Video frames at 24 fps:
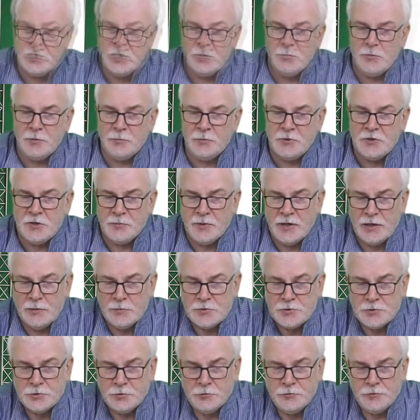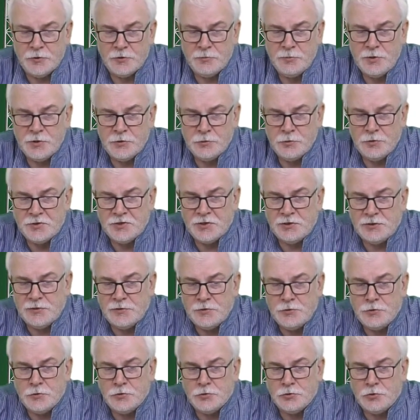Мы понимаем, что формируется это
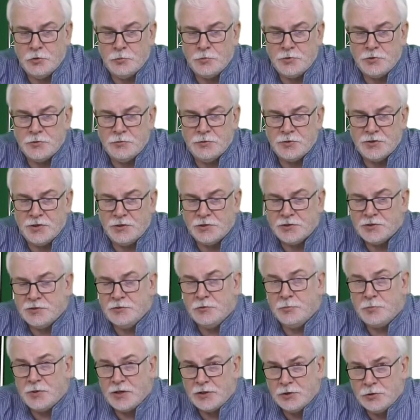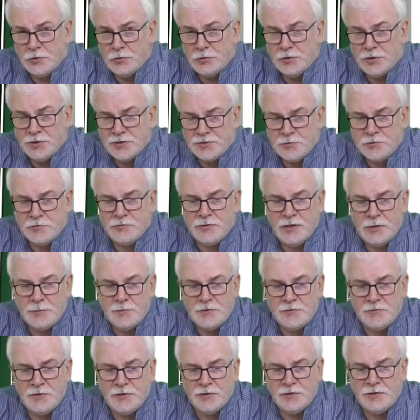все из общего желчного протока со своим
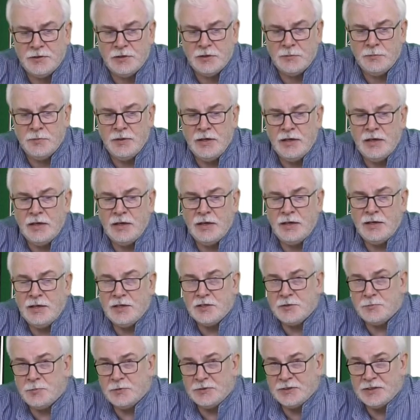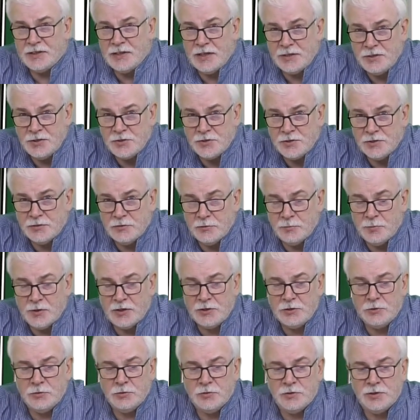сфинктером, из панкреатического
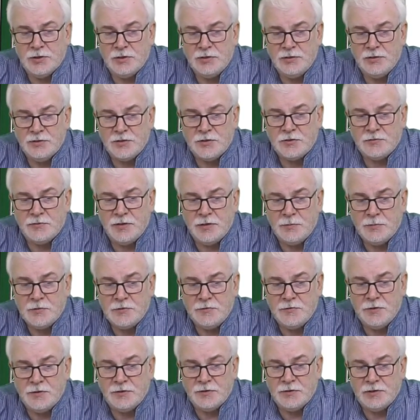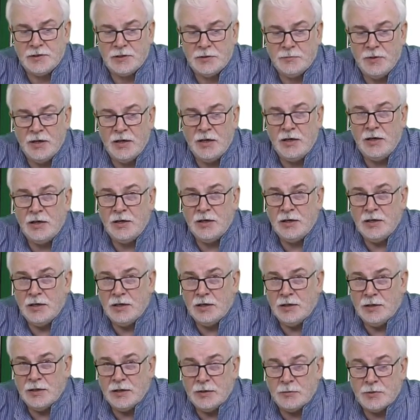протока со своим сфинктером.
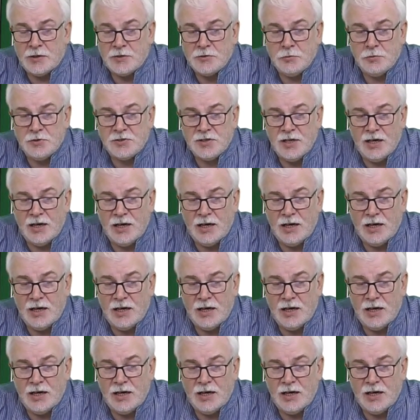Образуется